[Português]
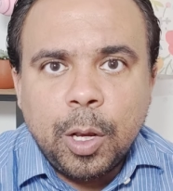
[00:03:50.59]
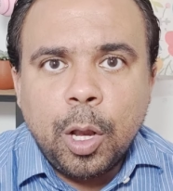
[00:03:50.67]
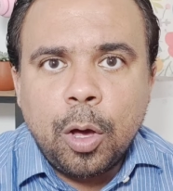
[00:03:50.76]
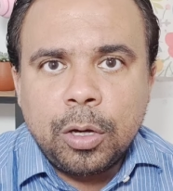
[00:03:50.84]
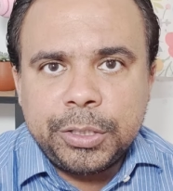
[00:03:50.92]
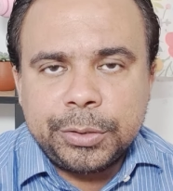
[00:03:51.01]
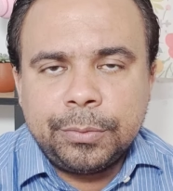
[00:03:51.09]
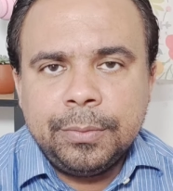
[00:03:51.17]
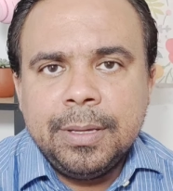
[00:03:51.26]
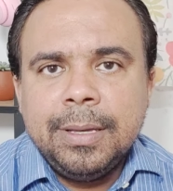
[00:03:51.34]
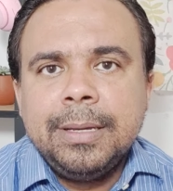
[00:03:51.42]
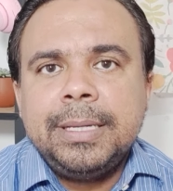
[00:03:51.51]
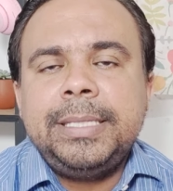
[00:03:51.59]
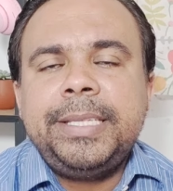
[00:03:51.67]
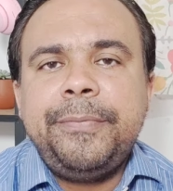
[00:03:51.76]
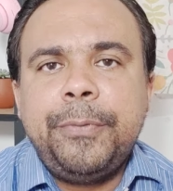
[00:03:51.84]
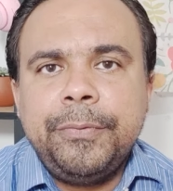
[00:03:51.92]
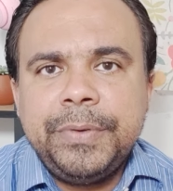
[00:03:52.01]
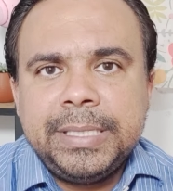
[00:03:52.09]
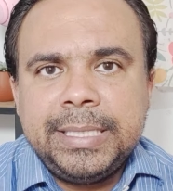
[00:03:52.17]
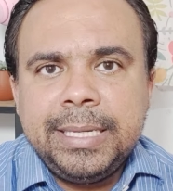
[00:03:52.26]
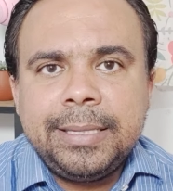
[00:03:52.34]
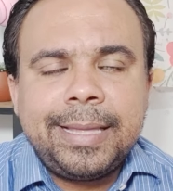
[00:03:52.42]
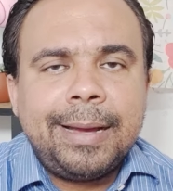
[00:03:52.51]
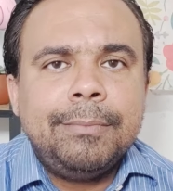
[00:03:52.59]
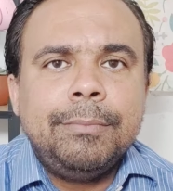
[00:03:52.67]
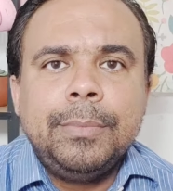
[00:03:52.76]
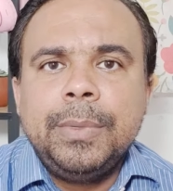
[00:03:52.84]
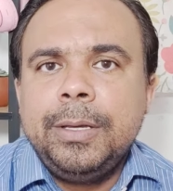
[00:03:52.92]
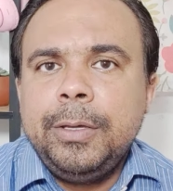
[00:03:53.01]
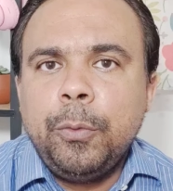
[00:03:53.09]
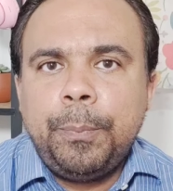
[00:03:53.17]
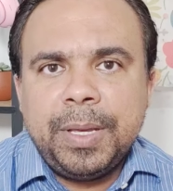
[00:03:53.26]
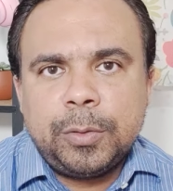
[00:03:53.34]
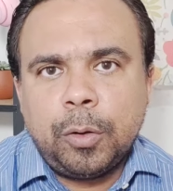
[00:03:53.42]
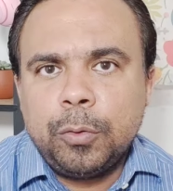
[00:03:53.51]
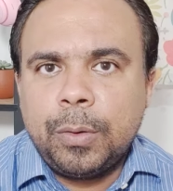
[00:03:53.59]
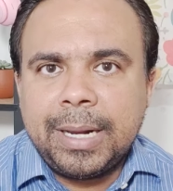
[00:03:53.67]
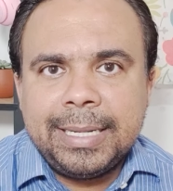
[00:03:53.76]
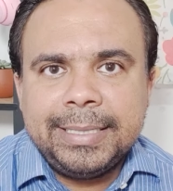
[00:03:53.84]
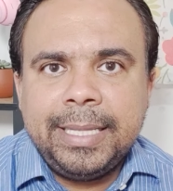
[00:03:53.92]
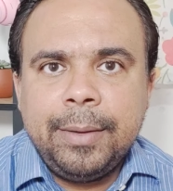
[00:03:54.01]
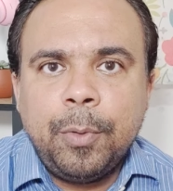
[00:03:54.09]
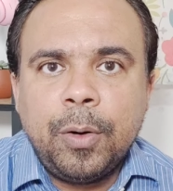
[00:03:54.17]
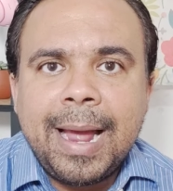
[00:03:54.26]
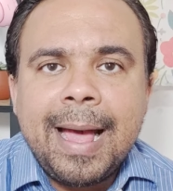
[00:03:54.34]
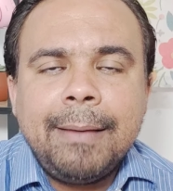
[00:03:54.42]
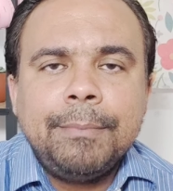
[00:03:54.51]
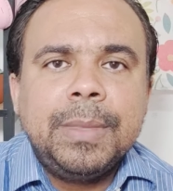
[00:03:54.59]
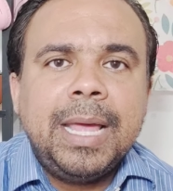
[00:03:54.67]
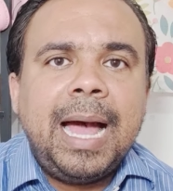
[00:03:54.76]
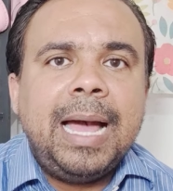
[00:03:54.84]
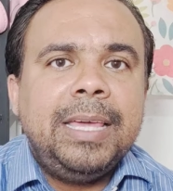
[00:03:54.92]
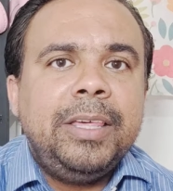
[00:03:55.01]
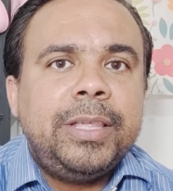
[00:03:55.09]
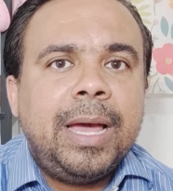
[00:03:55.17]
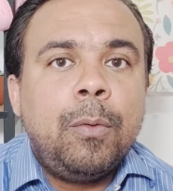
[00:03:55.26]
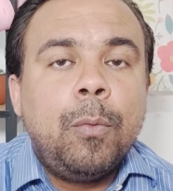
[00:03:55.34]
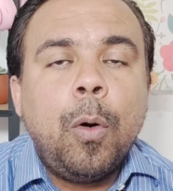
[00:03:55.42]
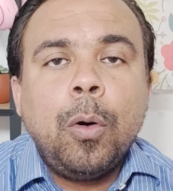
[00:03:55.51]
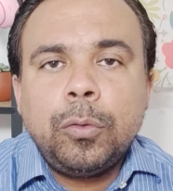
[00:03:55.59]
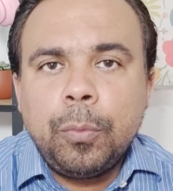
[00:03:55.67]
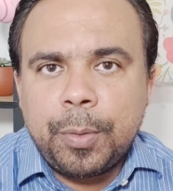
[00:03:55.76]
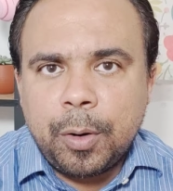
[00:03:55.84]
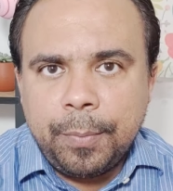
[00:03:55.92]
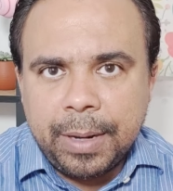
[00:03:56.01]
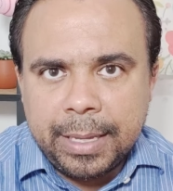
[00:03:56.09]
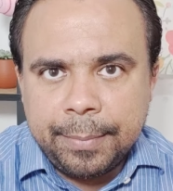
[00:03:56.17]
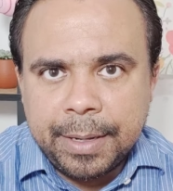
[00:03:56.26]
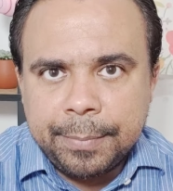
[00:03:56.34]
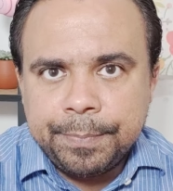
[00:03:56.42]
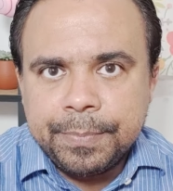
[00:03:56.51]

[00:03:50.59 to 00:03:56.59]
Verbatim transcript: Lógico que se for visita, e o pessoal do CRES demorar, aí já é um outro problema.